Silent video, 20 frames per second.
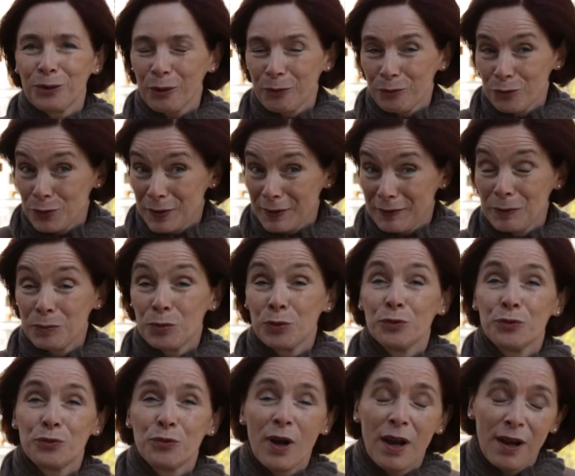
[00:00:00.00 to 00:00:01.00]
comme vous avez
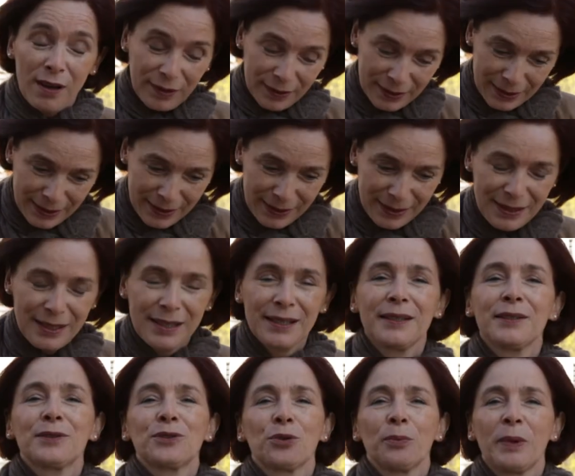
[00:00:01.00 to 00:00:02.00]
pu le voir, qui
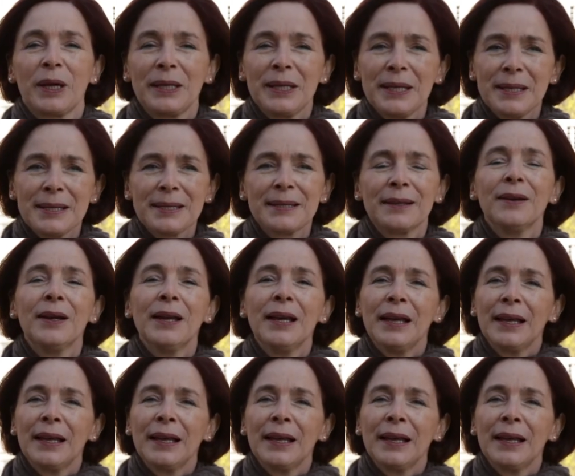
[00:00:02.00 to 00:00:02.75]
est sur ma liste,